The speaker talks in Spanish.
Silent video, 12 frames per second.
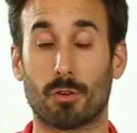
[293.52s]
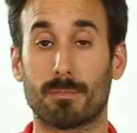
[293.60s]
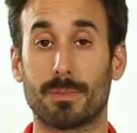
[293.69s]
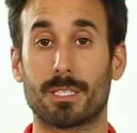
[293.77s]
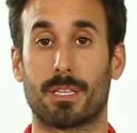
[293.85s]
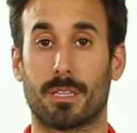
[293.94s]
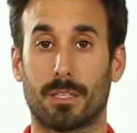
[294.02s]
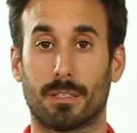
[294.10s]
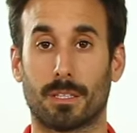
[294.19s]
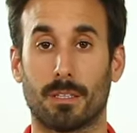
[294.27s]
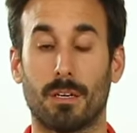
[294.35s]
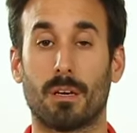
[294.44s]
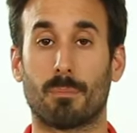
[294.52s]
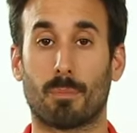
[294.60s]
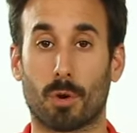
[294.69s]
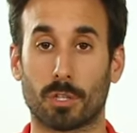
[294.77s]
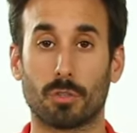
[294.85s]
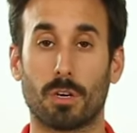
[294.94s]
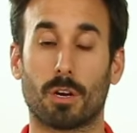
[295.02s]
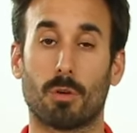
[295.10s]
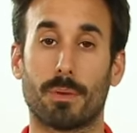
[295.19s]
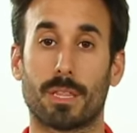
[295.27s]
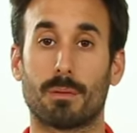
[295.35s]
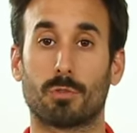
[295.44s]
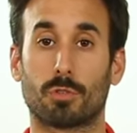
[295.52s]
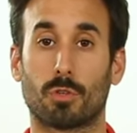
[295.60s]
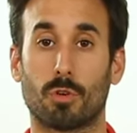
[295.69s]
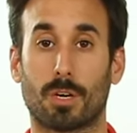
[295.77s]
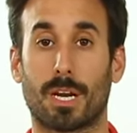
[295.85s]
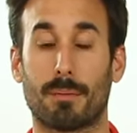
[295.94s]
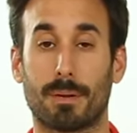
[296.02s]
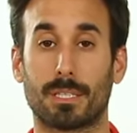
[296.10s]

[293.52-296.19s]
de forma ascendente, por eso recomendamos colocar la